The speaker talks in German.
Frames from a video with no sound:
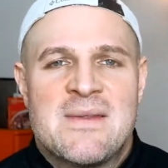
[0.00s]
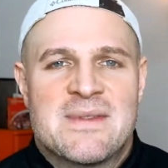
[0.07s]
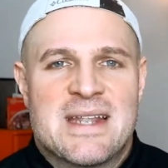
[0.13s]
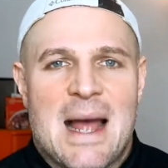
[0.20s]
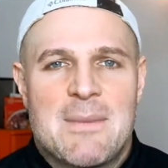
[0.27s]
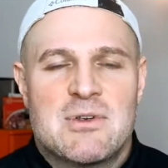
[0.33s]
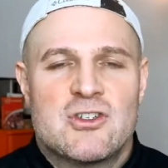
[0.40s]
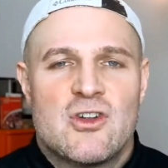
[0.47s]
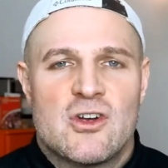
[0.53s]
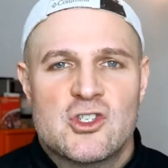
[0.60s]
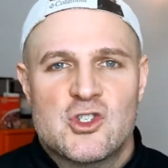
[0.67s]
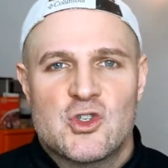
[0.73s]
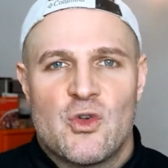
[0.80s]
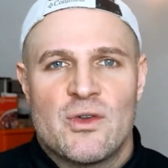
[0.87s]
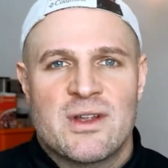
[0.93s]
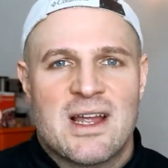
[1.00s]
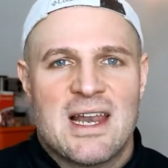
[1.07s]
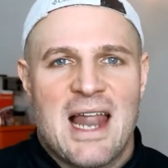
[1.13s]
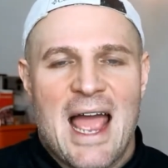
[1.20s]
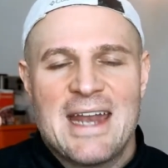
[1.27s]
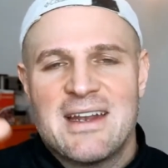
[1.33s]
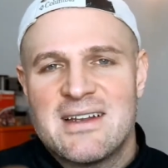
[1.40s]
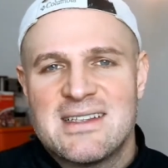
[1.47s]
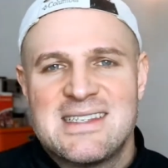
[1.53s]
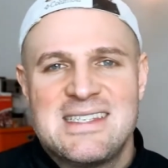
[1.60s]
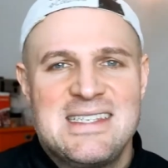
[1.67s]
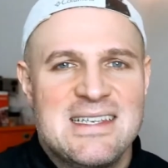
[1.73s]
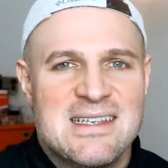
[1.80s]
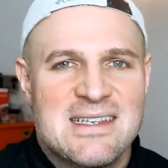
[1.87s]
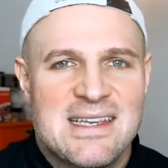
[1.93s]
Dann habe ich noch so einen kleinen
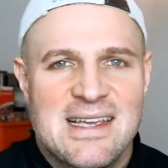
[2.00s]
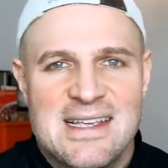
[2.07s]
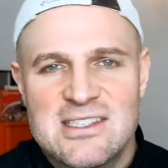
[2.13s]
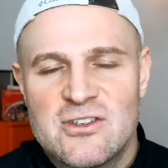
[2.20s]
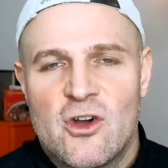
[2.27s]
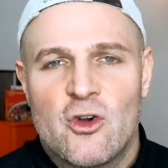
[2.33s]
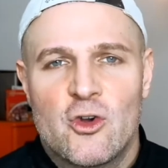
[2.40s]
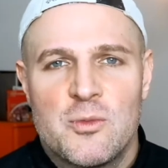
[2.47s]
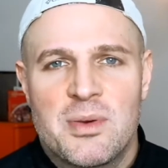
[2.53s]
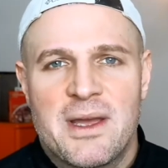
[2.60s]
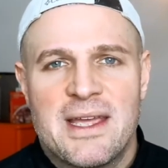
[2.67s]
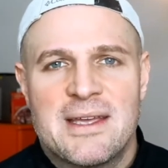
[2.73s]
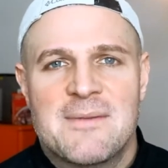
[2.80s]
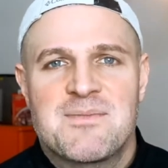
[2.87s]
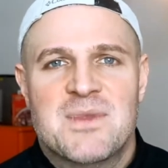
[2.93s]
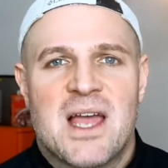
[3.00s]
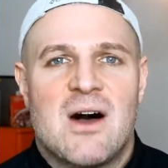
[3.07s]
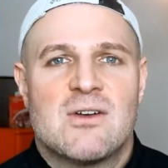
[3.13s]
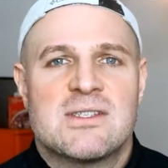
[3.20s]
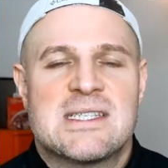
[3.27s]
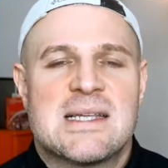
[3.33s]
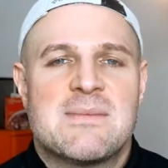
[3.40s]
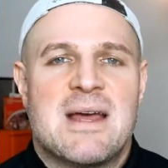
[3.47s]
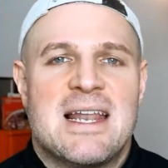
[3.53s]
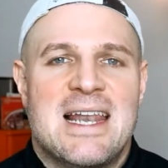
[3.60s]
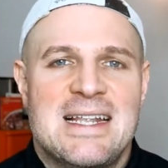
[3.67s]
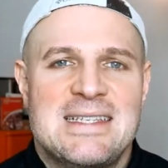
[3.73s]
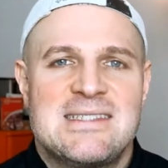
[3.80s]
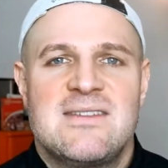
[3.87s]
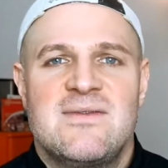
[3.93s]
Ziegenkäse noch übrig aus dem
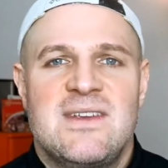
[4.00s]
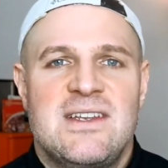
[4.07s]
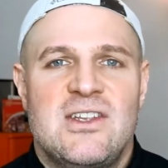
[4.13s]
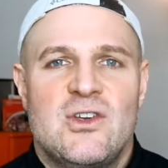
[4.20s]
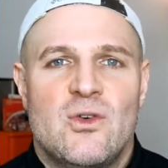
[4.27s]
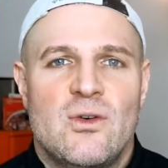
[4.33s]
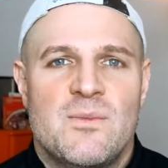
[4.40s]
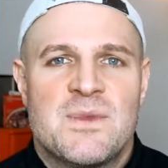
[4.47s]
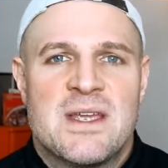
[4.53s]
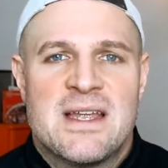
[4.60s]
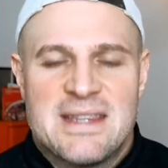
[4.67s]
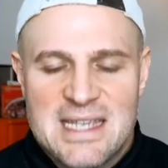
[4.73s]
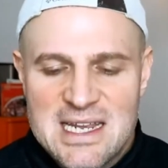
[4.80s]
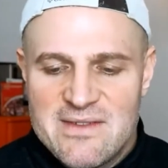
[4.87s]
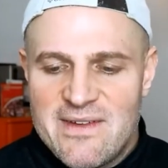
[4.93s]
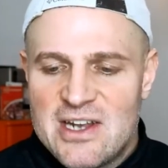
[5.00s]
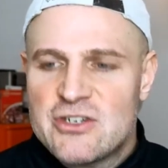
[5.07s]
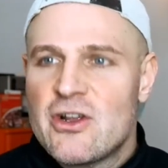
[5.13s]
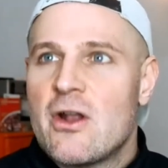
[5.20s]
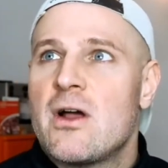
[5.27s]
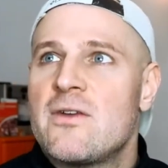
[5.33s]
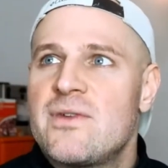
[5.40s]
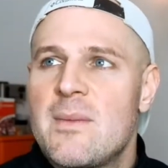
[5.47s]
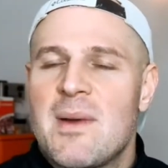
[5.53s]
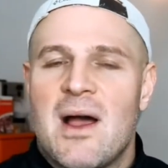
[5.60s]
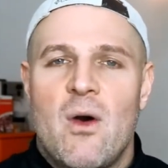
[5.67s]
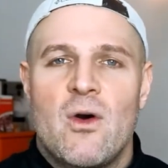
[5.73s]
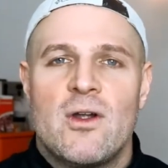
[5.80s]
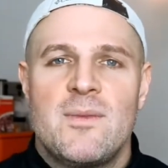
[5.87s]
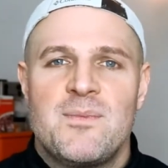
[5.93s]
letzten Video. Den werde ich auch noch
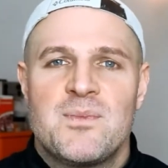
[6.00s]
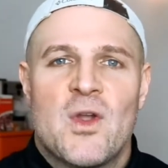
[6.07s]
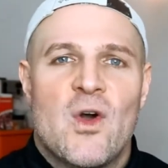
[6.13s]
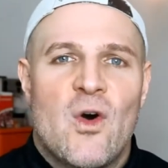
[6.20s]
verbrauchen.